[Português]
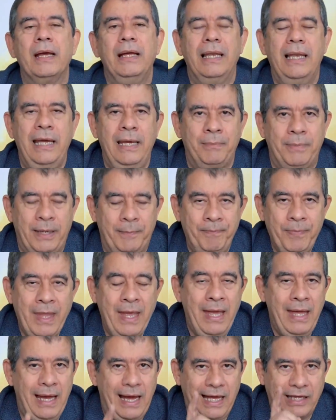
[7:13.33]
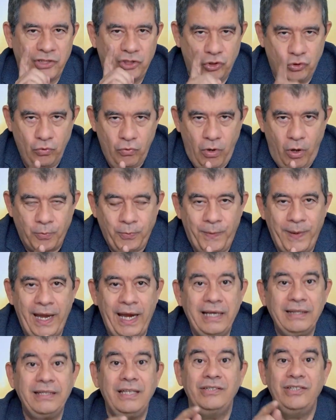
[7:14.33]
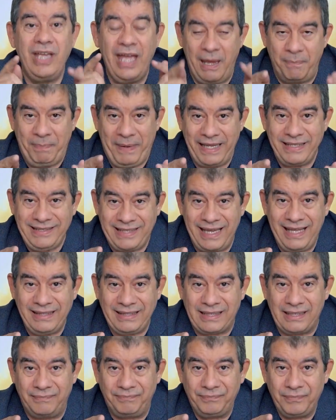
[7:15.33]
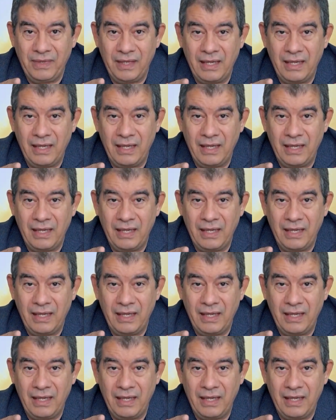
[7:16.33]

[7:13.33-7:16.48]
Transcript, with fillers: Lembra, a sua oferta te representa.